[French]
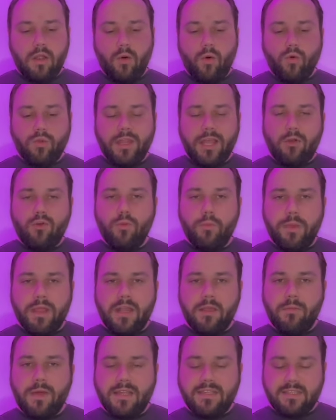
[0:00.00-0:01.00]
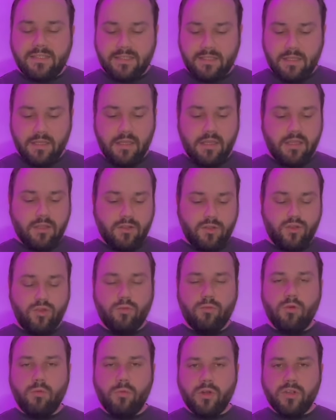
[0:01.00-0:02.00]
On a coupé les basses sur
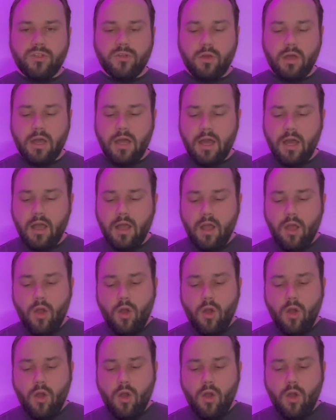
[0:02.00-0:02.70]
mon morceau A,